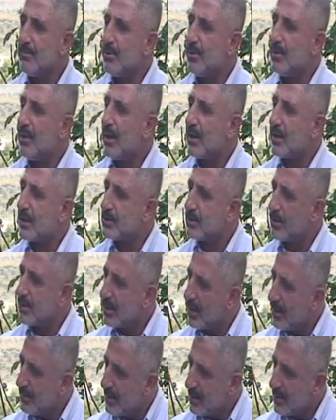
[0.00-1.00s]
Bunu herkes
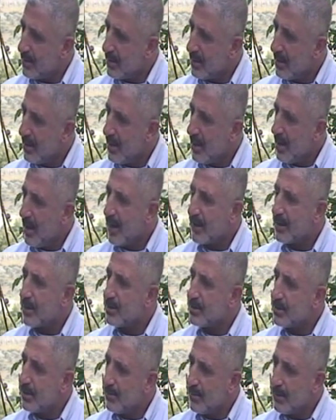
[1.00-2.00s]
okuyabilir
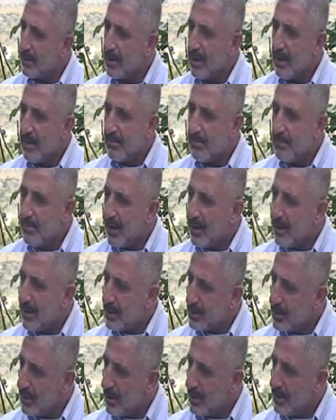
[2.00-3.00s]
herkes sevilir.
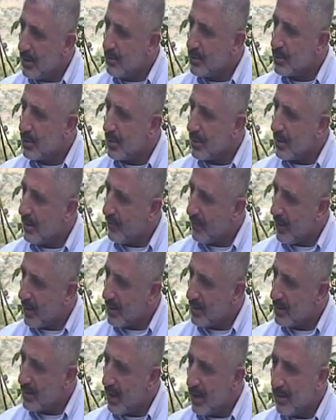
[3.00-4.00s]
Ben ne söylediğimi çok iyi
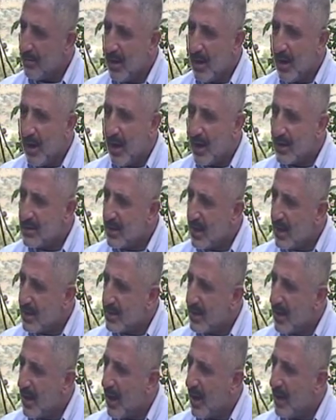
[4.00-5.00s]
farkındayım.
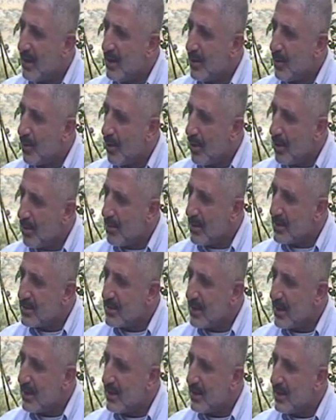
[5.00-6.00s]
Hazreti Ali
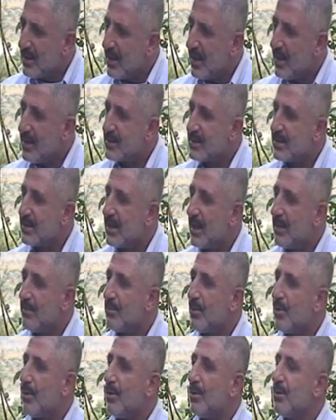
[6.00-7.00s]
olmasaydı
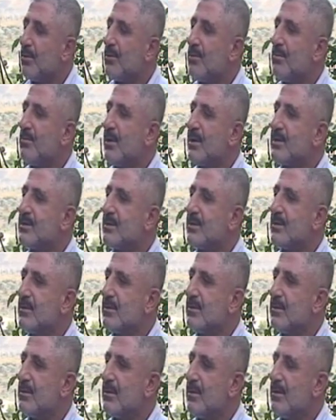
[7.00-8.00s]
İslam olunmazdı.
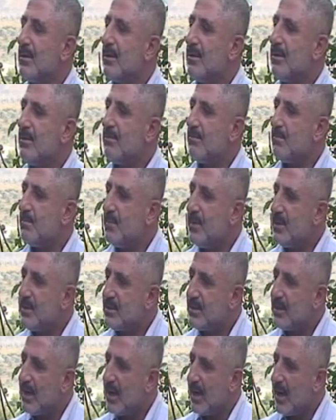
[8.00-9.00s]

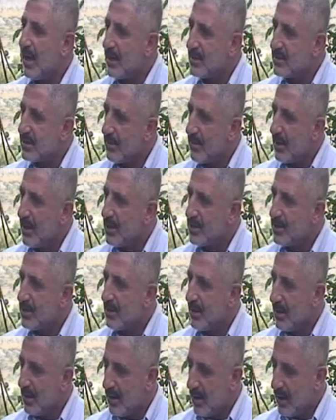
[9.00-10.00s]
Biz de her zaman
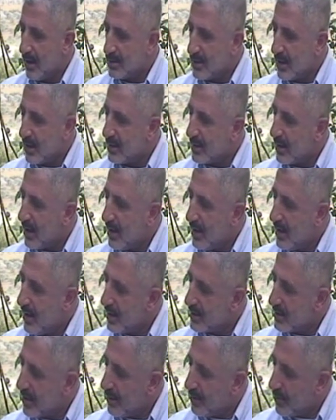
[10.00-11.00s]
için Hazreti Ali
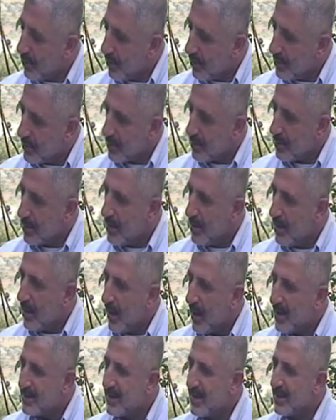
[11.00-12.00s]
ile tabi olduk.
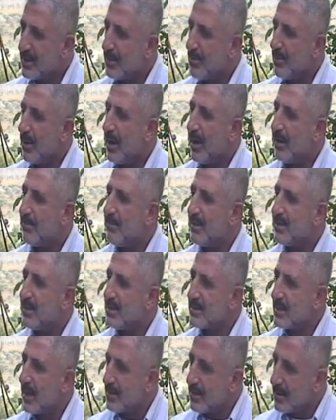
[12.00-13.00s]
Hazreti
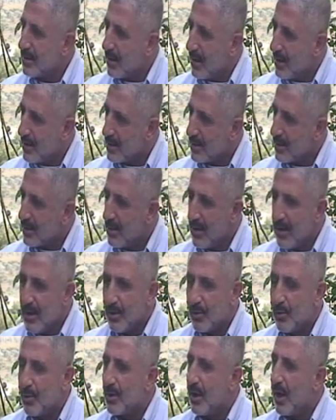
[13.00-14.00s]
Muhammed'e sadık kaldık.
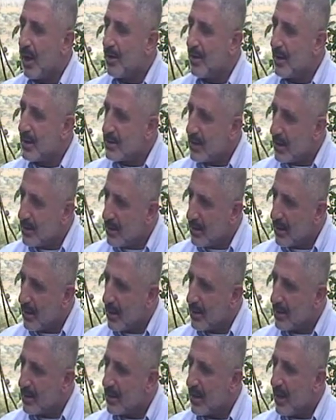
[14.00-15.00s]
Kur'an'a
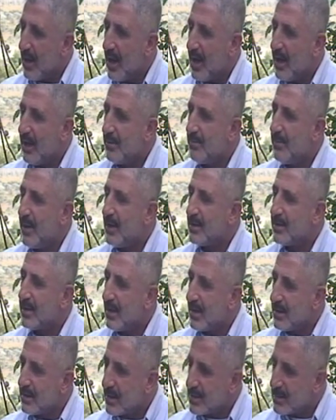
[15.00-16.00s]
sadık kaldık. Ehl-i
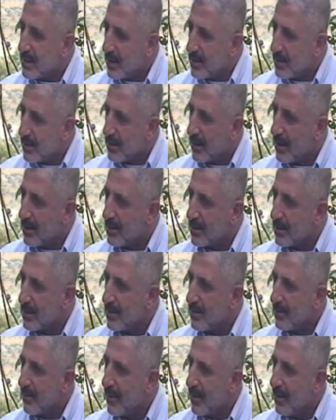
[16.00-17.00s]
Beyten'e de sadık kaldık.
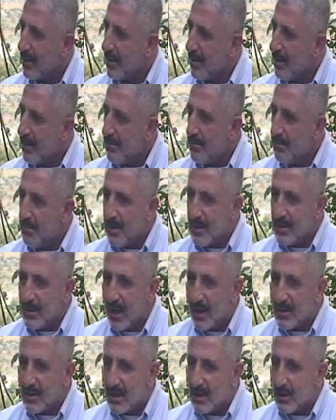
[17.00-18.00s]

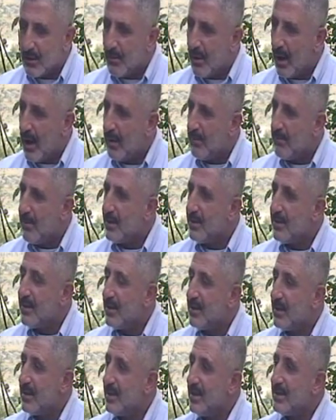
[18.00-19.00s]
Biz Hazreti
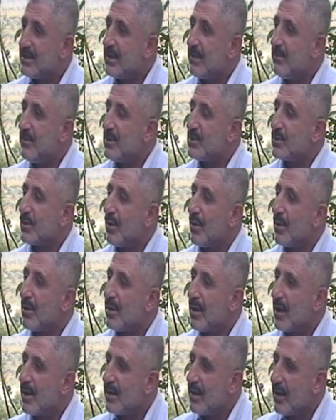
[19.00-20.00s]
Muhammed ne dediyse biz
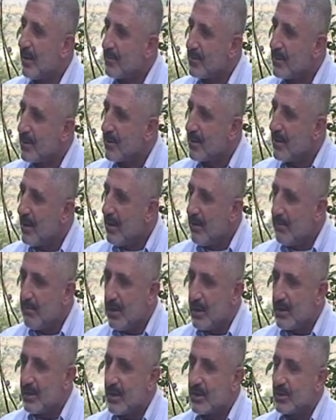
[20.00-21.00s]
onları yaptık.
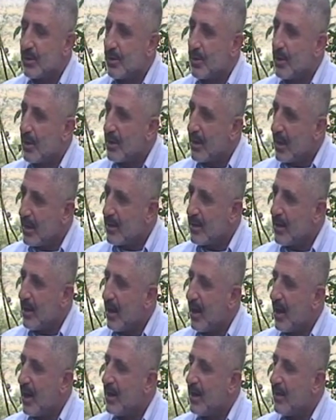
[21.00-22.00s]
Bir de soruyorlar
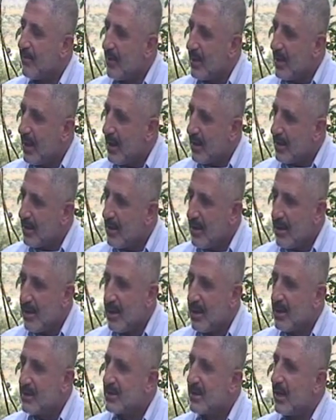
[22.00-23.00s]
ki Aleviler
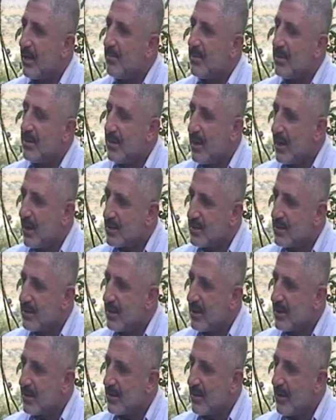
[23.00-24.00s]
İslam'ın
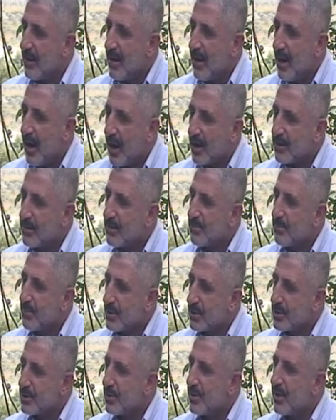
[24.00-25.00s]
neresindedir?
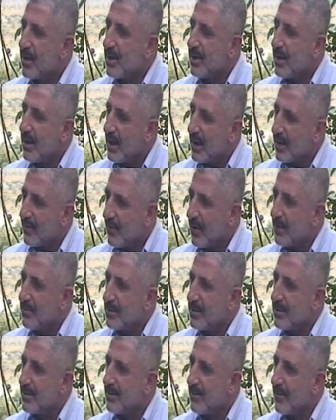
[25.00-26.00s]
Artık bu soruya gerek var
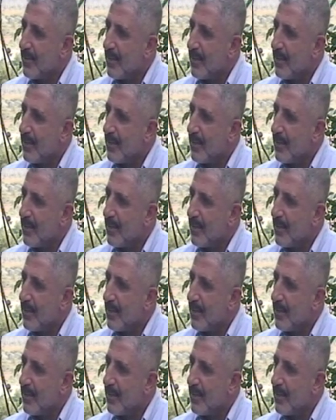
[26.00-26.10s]
mı?